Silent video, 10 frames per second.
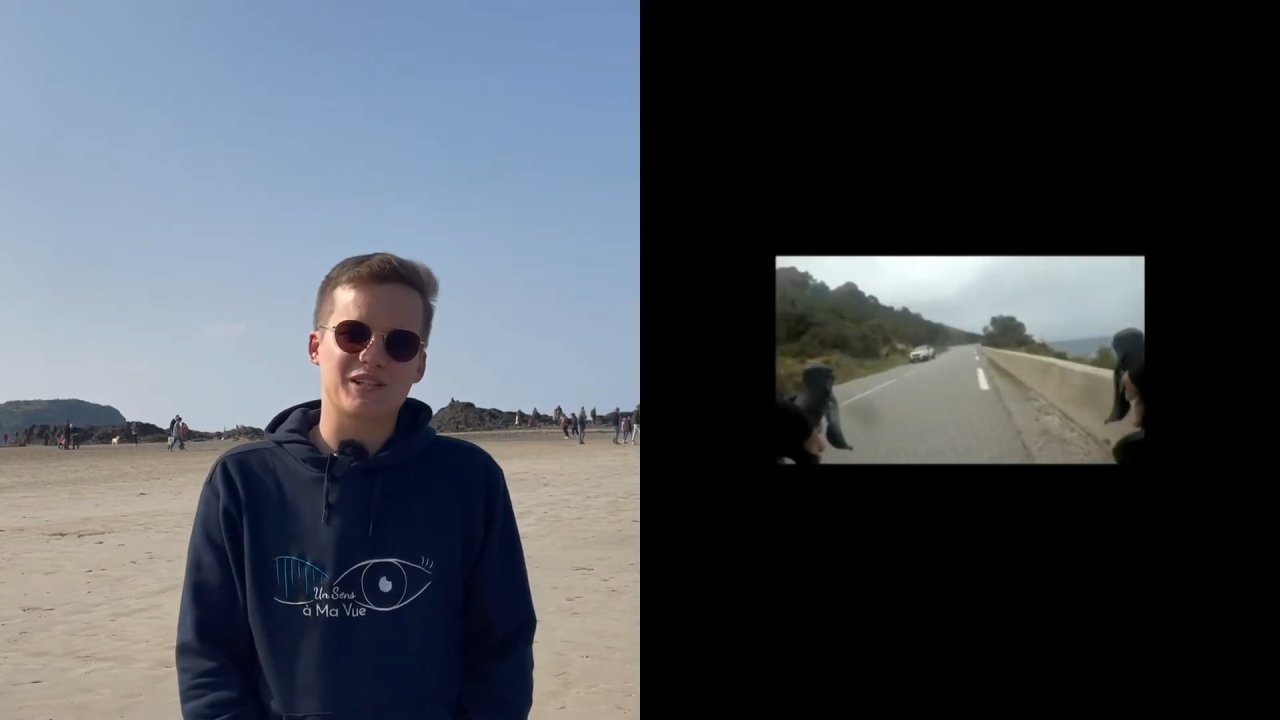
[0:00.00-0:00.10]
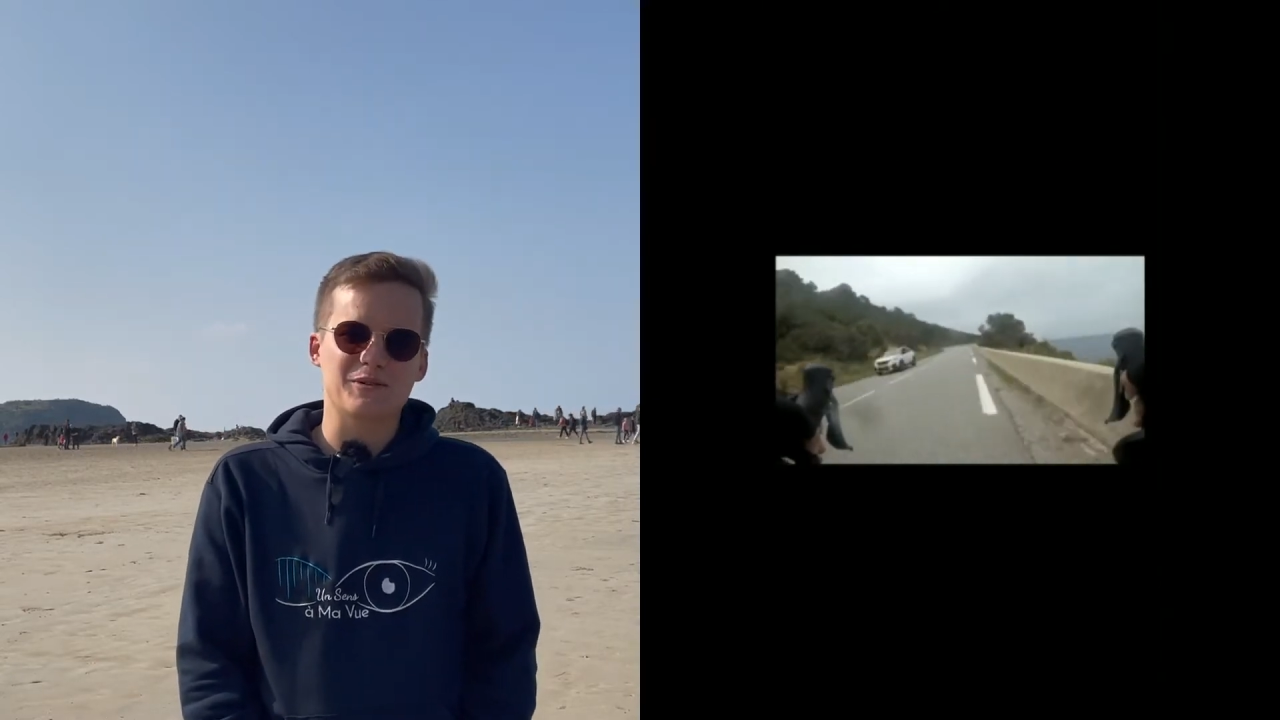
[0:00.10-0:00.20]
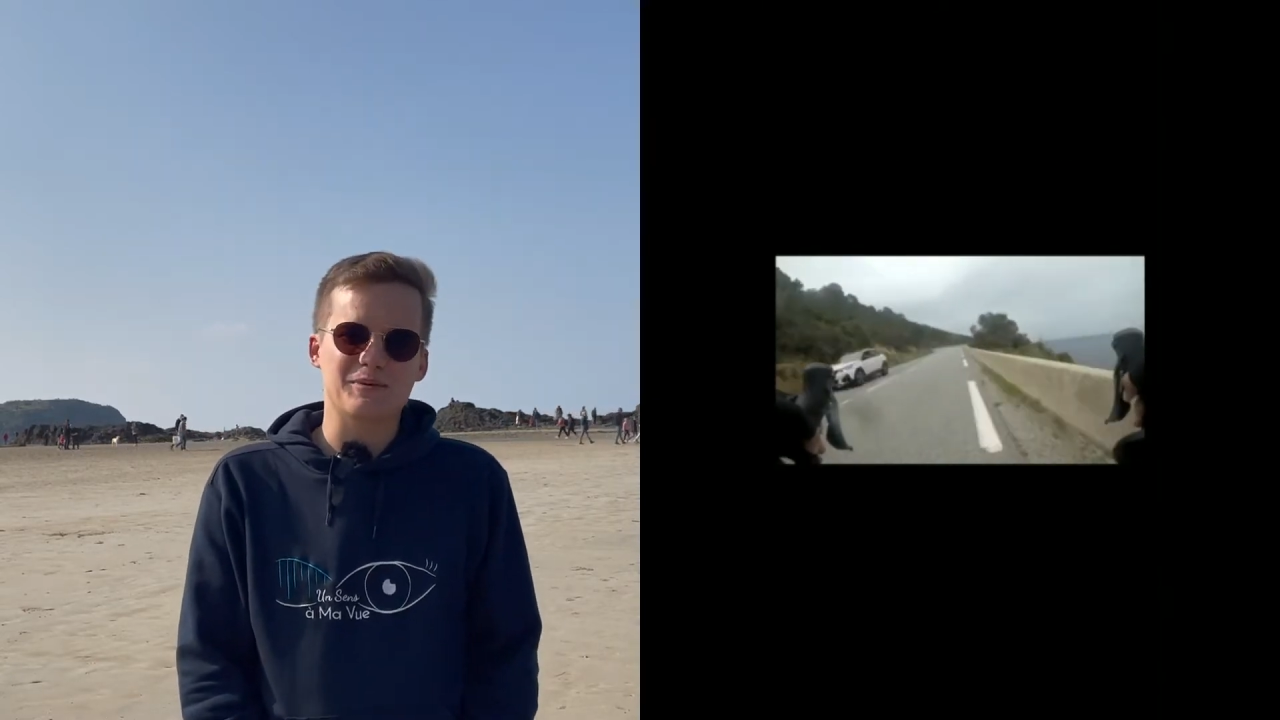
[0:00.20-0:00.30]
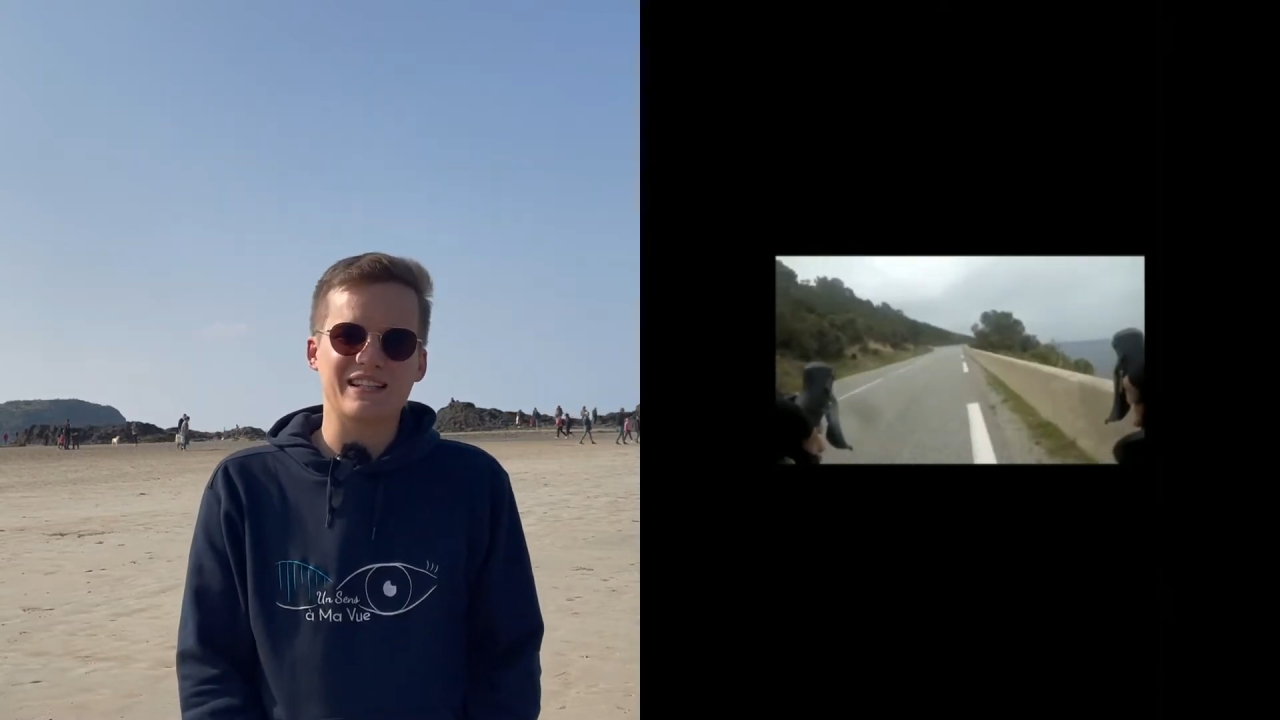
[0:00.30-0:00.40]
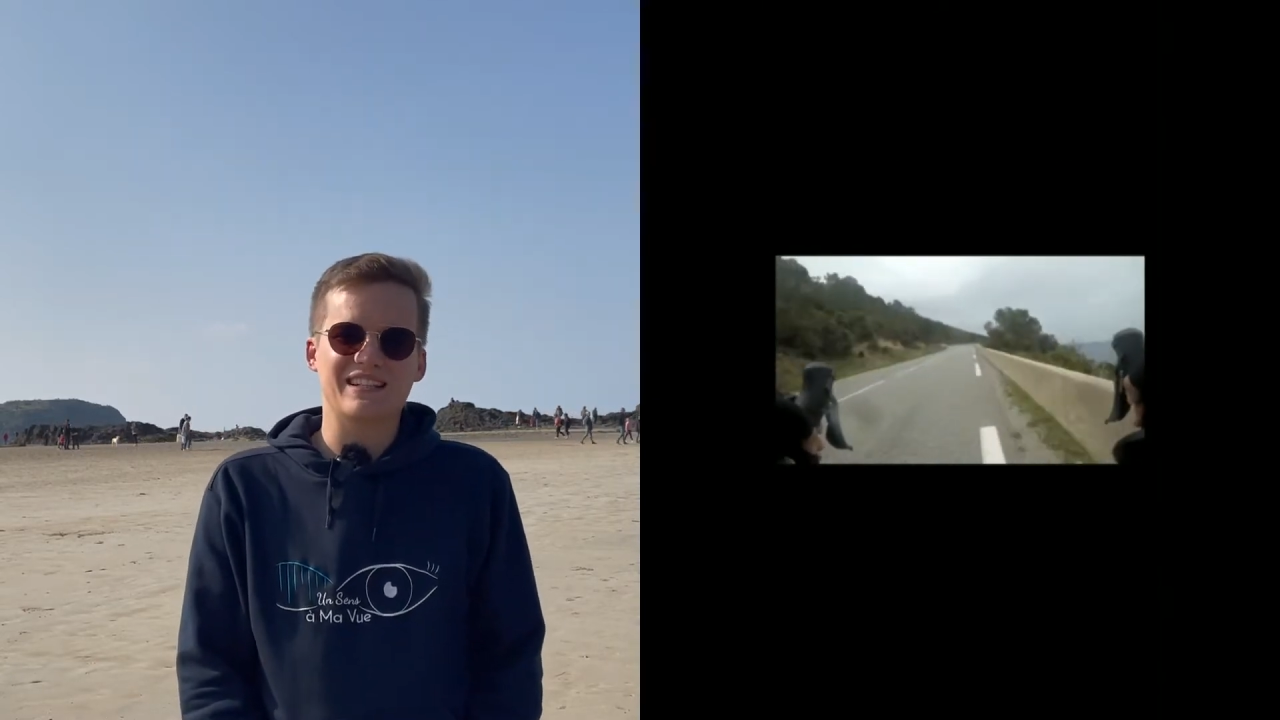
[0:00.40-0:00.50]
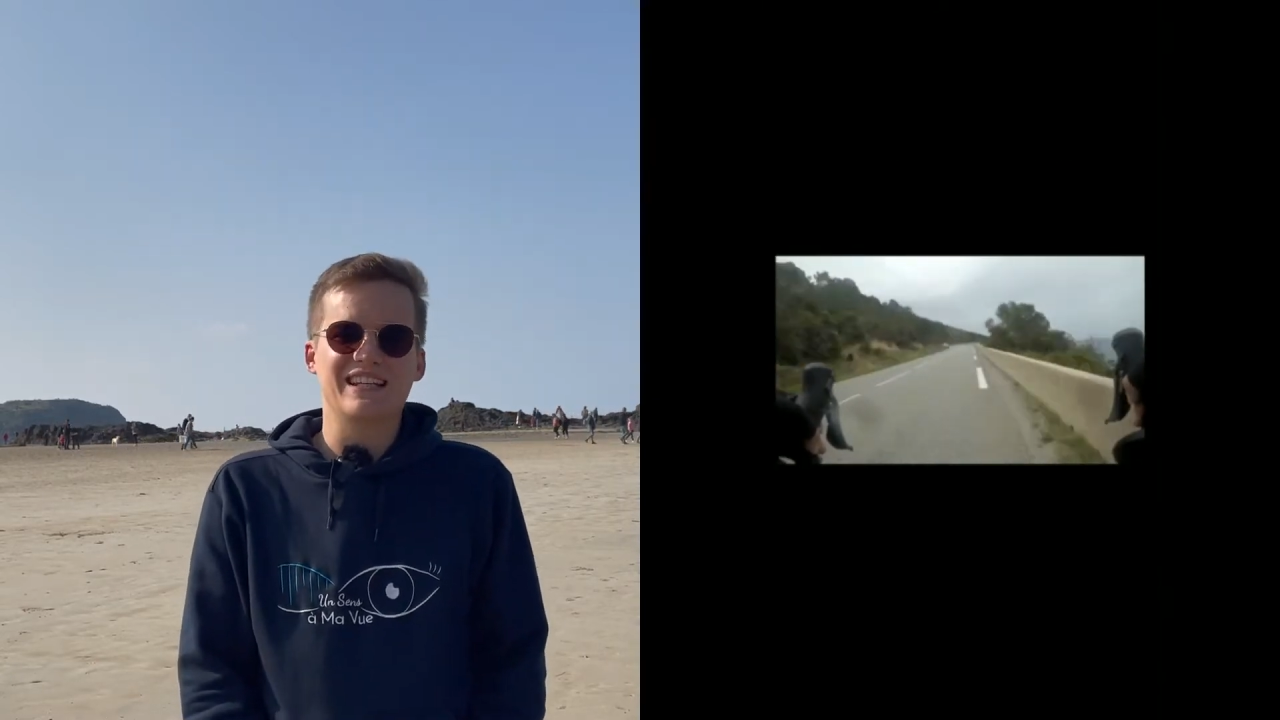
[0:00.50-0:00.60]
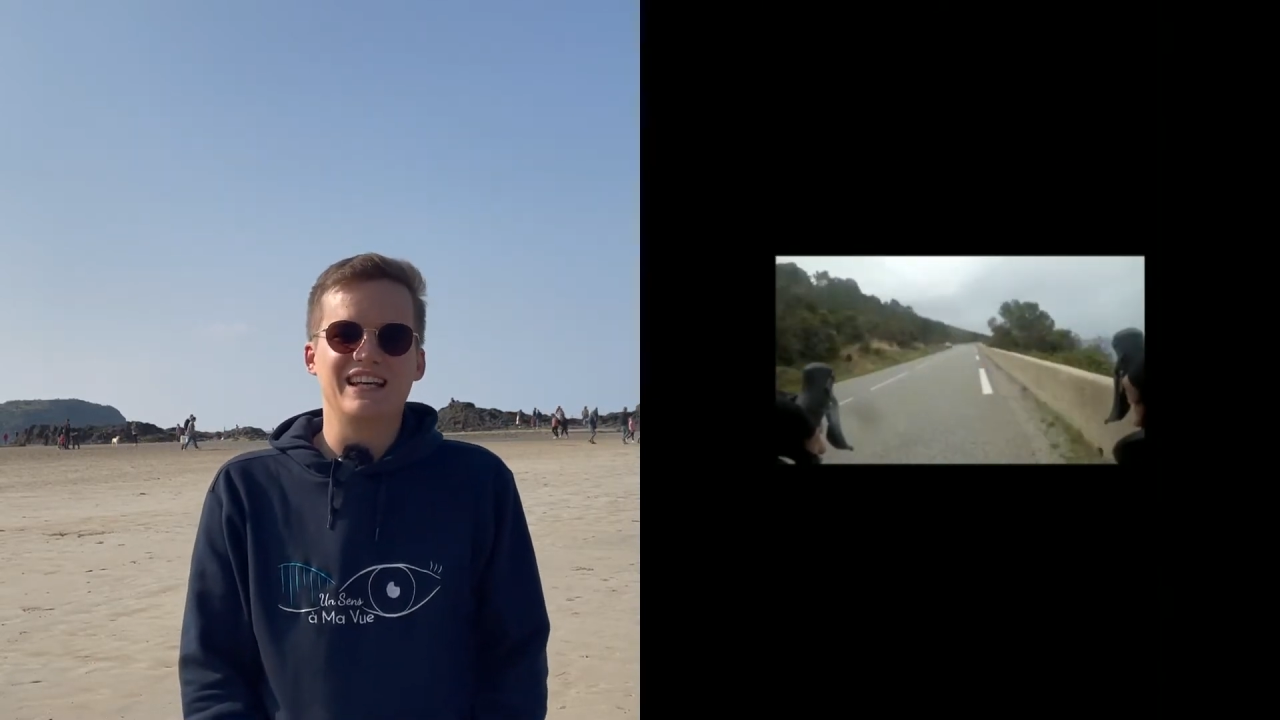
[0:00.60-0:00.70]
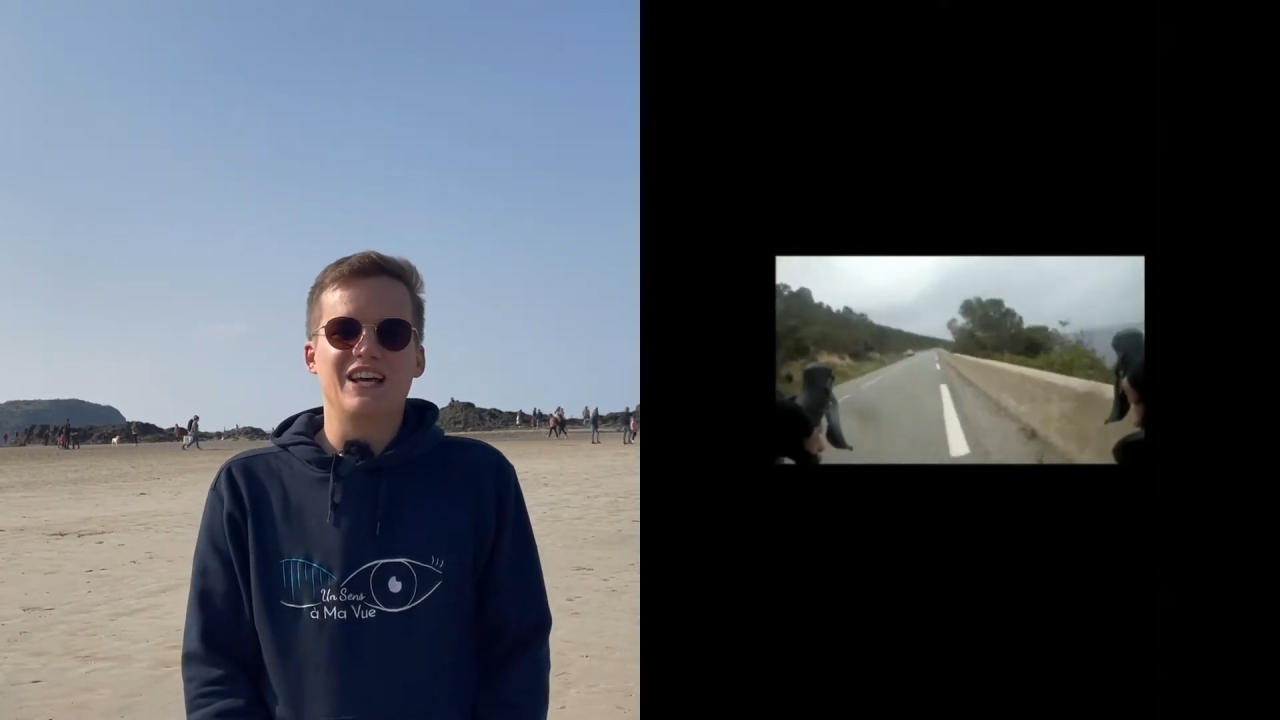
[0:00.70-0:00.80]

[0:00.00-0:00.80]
km,